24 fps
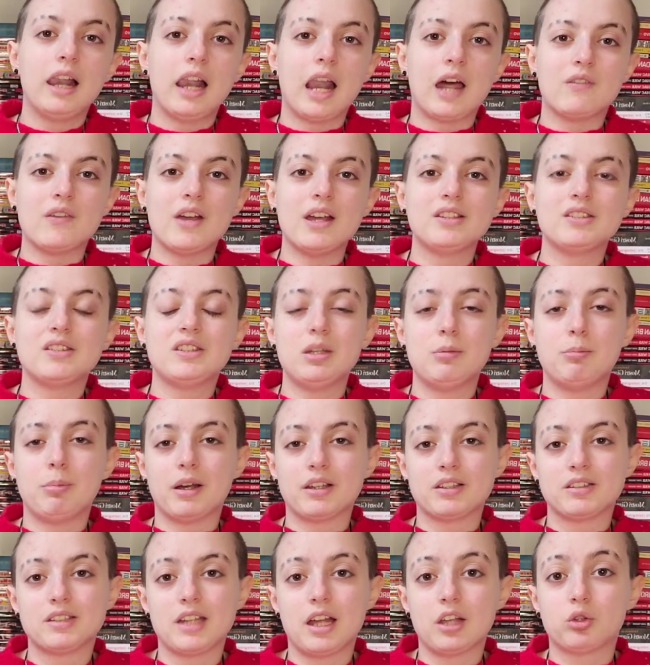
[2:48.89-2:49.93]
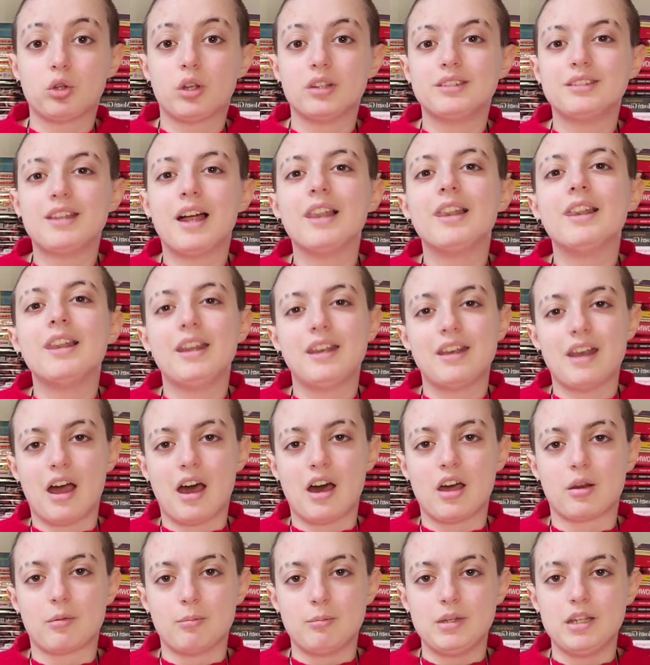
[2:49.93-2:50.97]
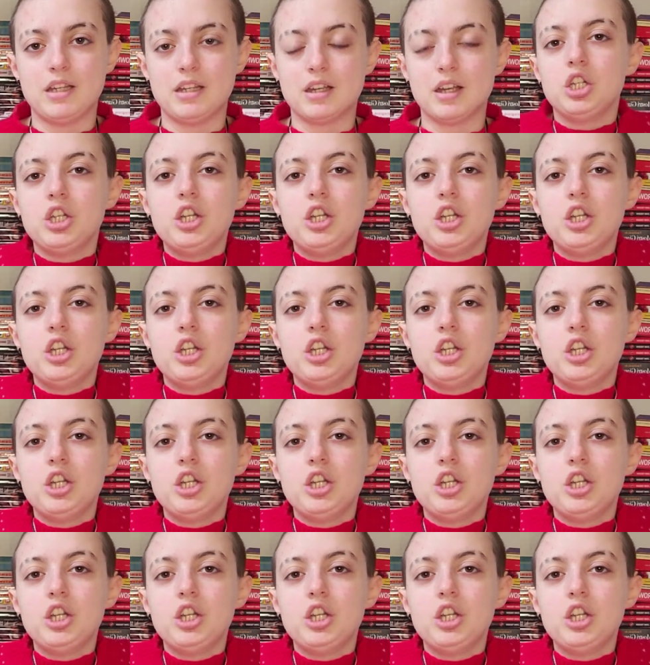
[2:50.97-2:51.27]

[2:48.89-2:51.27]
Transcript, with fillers: l'avessi passato ad allenarmi,